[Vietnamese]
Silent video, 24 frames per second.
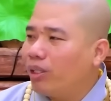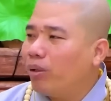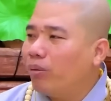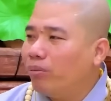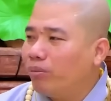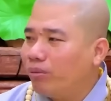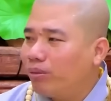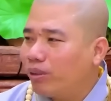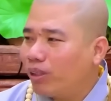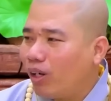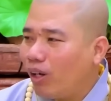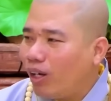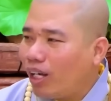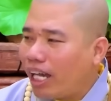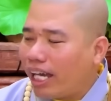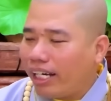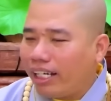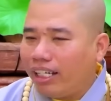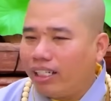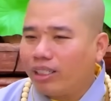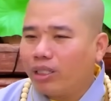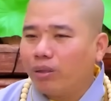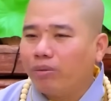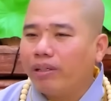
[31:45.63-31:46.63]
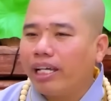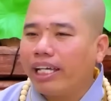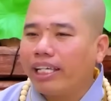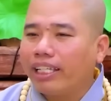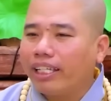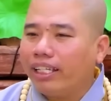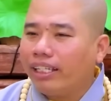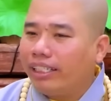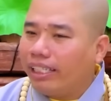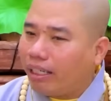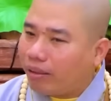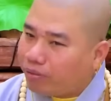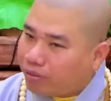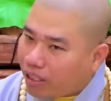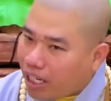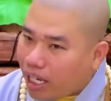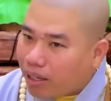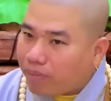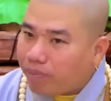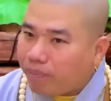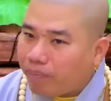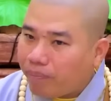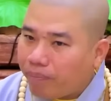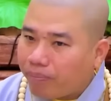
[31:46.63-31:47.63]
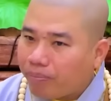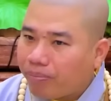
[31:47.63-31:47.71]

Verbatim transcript: chung, có anh cũng nghe Nhuận Đức giảng pháp